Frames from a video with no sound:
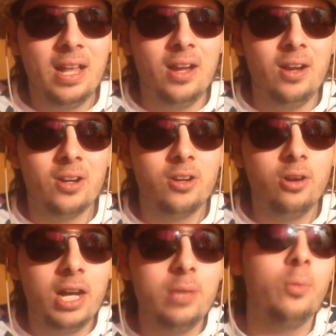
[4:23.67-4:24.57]
Euh,
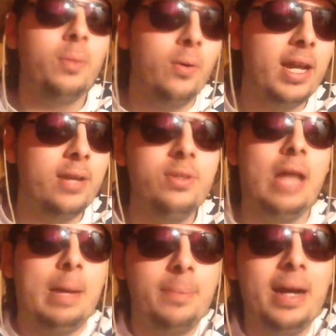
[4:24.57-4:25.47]
Gohan, bon, bah voilà, lui,
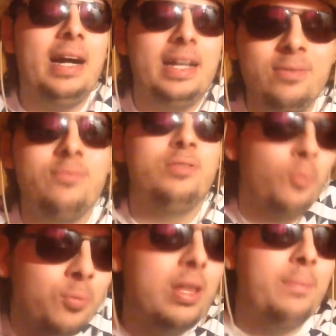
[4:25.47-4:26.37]
il pas, lui non
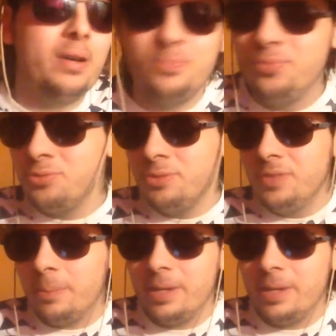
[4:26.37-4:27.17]
plus n'a pas pu suivre,